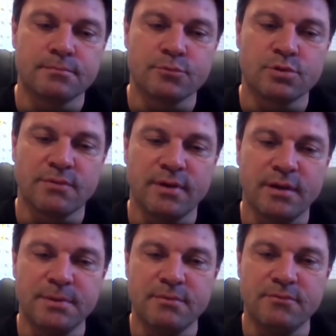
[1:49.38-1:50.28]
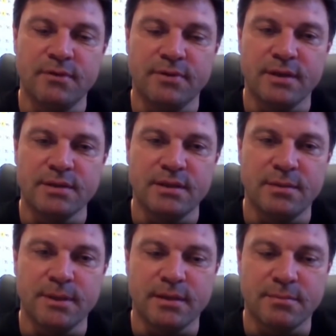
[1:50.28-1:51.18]
Mustafa abinin
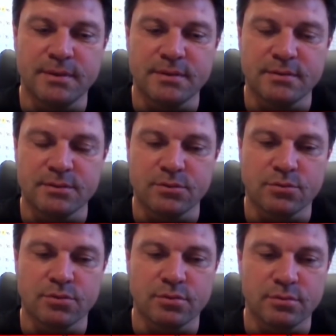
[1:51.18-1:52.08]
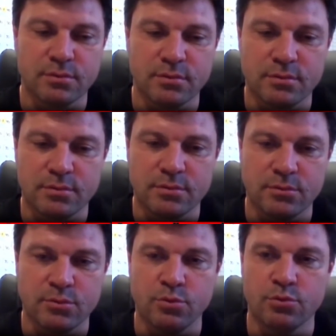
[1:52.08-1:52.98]
vefatıyla beraber çok
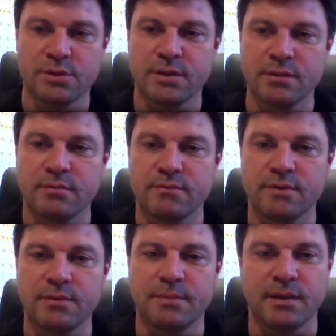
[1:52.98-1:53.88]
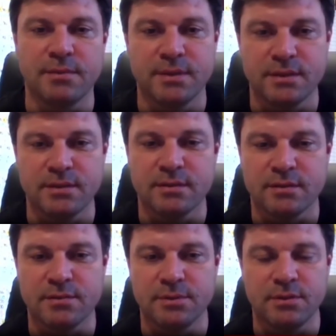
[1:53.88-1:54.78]
duygusal ve beraberinde
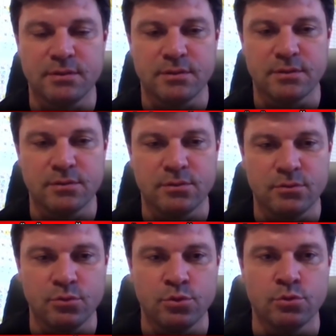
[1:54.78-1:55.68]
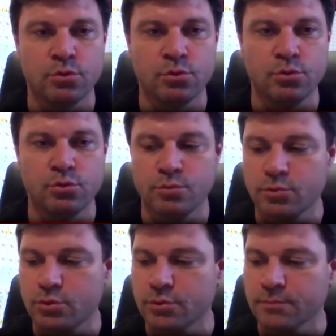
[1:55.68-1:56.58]
de tabii üzüntü
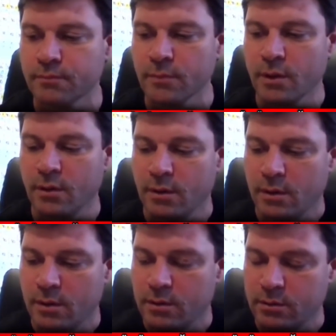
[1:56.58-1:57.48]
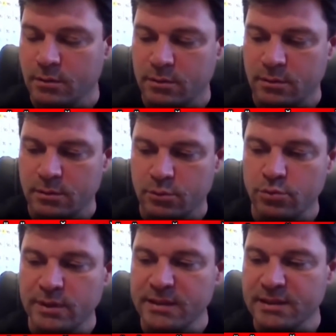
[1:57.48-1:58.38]
duyduğumuz e,
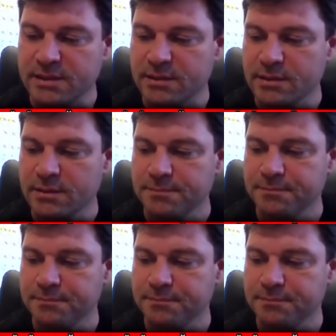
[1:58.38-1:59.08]
günler yaşadık.